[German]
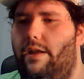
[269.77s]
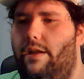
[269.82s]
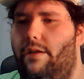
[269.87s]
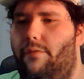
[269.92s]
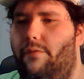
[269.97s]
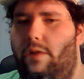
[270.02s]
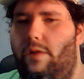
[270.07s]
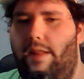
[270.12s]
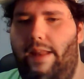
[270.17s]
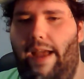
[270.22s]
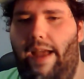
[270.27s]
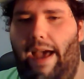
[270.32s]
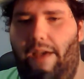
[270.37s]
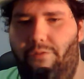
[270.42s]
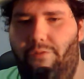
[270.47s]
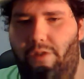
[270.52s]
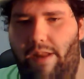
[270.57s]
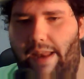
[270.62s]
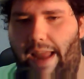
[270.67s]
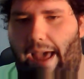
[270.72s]
für den,
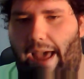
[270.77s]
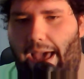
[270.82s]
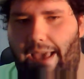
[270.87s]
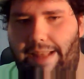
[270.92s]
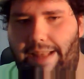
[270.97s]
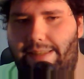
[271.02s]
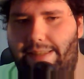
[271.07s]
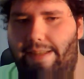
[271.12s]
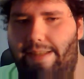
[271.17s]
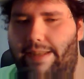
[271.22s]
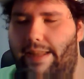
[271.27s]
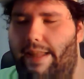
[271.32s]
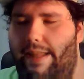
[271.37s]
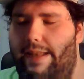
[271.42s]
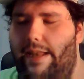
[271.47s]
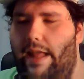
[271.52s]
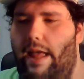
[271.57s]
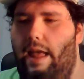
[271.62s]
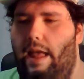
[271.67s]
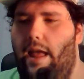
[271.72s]
für den
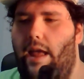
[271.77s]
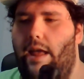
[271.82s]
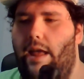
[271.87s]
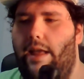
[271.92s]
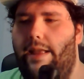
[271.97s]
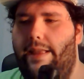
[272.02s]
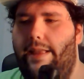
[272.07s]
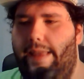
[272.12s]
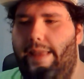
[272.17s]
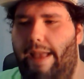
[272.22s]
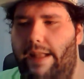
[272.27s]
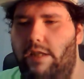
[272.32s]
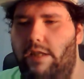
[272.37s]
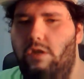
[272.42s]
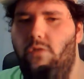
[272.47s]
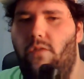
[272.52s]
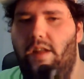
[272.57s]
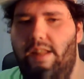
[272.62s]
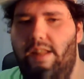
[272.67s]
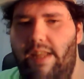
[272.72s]
Einzelnen Geld zu
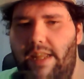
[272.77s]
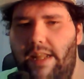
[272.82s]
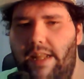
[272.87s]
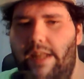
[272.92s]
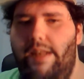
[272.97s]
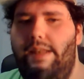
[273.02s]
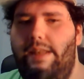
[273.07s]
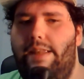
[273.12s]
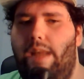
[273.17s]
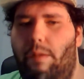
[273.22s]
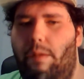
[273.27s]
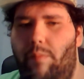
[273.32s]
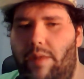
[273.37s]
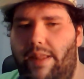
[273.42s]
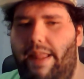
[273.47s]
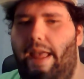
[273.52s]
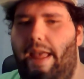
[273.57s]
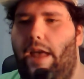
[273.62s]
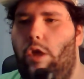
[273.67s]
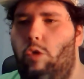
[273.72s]
verdienen,
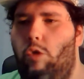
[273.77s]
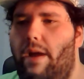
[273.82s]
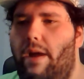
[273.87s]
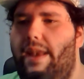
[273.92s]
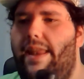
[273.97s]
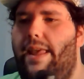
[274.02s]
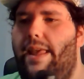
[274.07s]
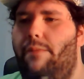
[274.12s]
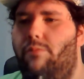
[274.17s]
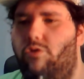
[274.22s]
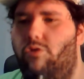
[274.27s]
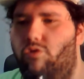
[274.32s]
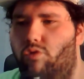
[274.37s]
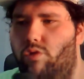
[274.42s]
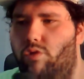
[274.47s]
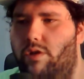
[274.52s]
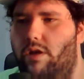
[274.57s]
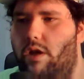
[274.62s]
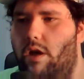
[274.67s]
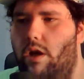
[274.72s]
damit er überleben
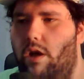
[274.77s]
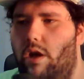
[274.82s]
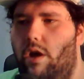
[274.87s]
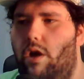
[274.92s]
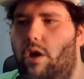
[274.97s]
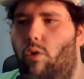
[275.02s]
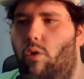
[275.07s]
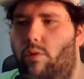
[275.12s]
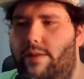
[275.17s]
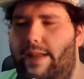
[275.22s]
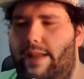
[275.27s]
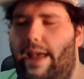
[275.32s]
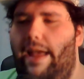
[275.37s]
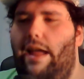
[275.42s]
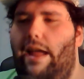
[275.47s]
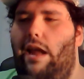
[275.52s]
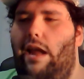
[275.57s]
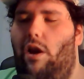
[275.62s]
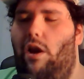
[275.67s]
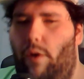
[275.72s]
tut. Und
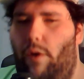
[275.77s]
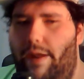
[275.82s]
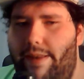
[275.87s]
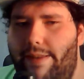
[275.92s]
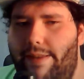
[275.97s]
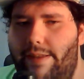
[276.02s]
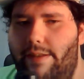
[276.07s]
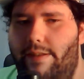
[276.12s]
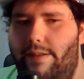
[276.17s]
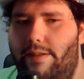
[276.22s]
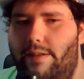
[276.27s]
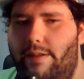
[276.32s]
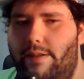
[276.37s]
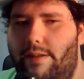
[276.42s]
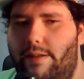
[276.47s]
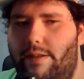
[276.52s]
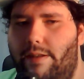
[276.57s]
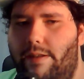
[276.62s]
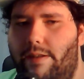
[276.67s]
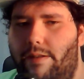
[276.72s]
Leute,
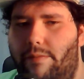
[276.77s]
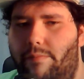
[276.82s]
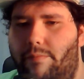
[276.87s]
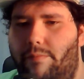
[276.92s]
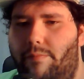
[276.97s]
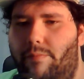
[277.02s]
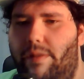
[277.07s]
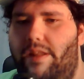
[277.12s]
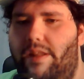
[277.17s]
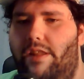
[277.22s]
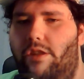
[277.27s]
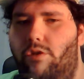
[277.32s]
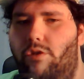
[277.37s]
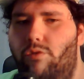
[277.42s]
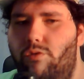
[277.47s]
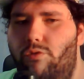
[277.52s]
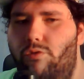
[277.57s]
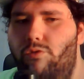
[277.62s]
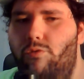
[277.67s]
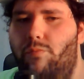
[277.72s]
mit
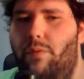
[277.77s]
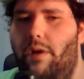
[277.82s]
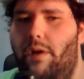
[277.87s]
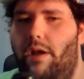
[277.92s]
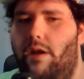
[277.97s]
YouTube